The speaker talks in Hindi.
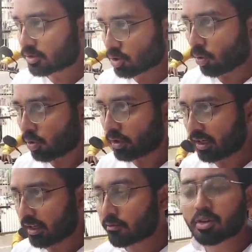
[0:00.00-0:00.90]
जो हो
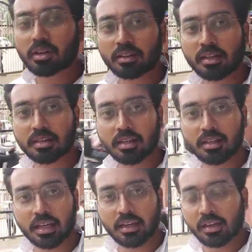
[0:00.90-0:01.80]
रहा है वो कितना
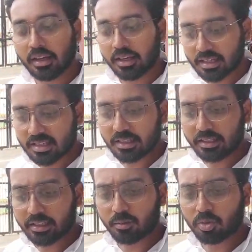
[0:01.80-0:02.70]
सही है एस
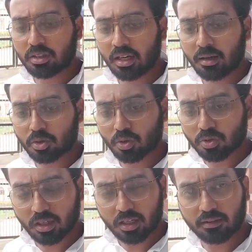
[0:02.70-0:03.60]
e का मुद्दा हम शुरू
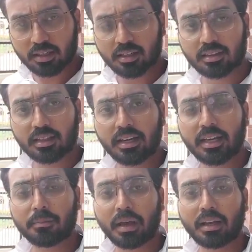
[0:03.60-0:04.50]
से कवर करते आए
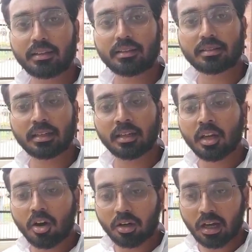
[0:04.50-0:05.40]
हैं पहले दिन से
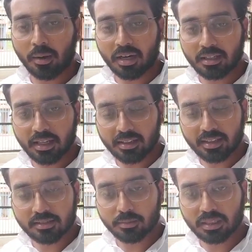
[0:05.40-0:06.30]
और हमारी
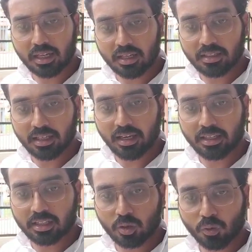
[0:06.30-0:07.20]
नैतिक जिम्मेदारी है
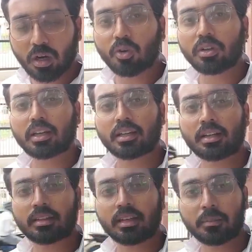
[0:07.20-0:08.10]
एक युवा होने के
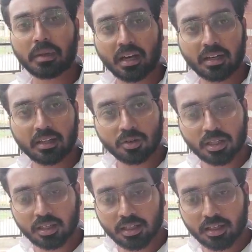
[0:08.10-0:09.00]
नाते एक बिहारी
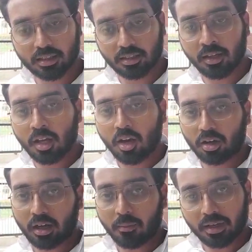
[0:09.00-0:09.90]
होने के नाते
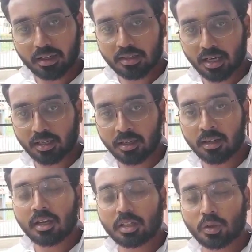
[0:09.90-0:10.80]
और हमारा चैनल
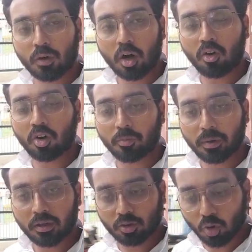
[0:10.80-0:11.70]
युवाओं
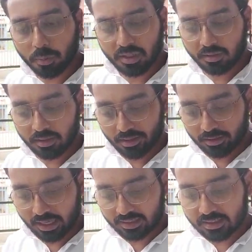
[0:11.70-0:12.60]
और जो भी
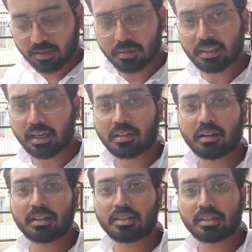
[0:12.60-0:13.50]
नैतिक जिम्मेदारी
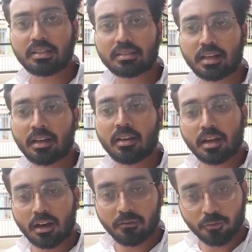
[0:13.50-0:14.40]
वाली चीज़ है
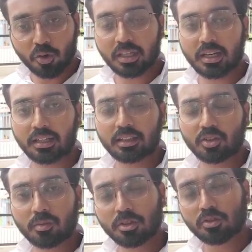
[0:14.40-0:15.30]
हम वो दिखाते
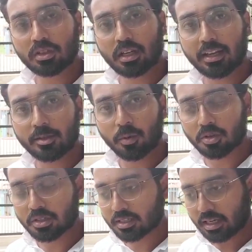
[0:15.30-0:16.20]
तो हमने सोचा कि आज
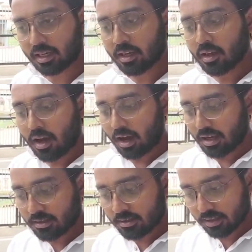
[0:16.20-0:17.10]
पहुँचा जाए
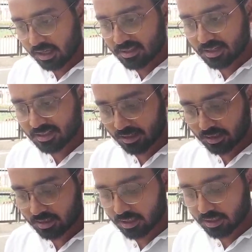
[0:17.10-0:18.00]
आज इनसे
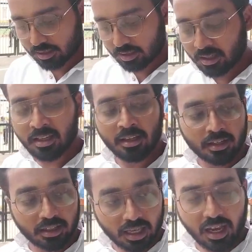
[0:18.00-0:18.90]
जाना जाए कि
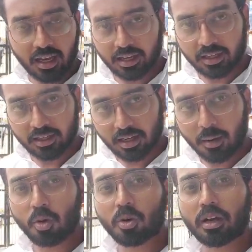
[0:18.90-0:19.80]
क्या है
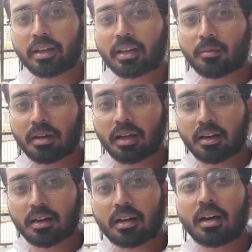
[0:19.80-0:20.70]
कब होगा इनका भला
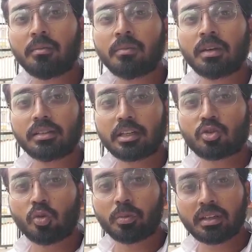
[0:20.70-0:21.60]
कब ये
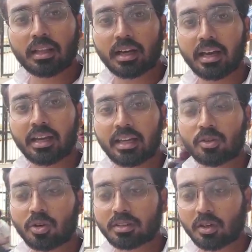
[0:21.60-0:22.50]
जो उम्मीद लगाए हैं
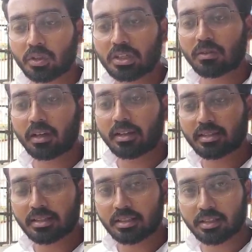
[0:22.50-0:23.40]
2019 वाले
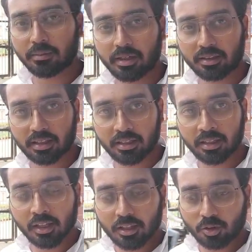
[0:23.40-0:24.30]
स्टेट अभ्यर्थी
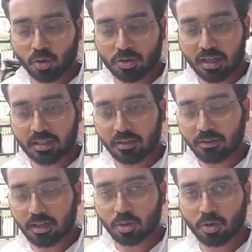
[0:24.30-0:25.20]
दो साल का
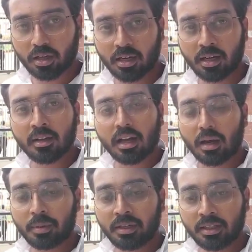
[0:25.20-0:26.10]
वक्त हो गया
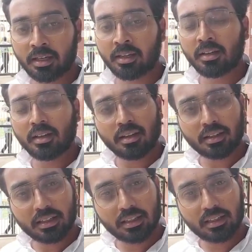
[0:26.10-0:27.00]
अभी ये
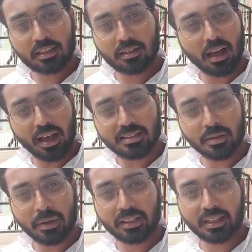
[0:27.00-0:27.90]
ऐसे
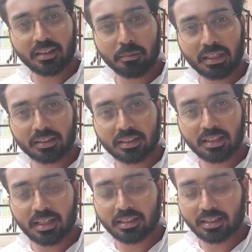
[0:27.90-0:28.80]
ही भटके भटकते
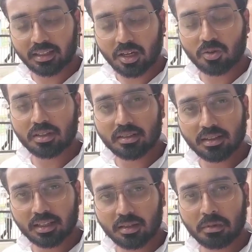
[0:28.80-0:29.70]
रहेंगे क्या उनके
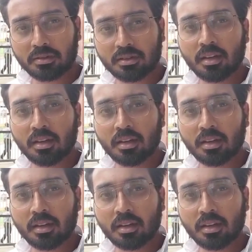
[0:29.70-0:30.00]
ज़िंदगी में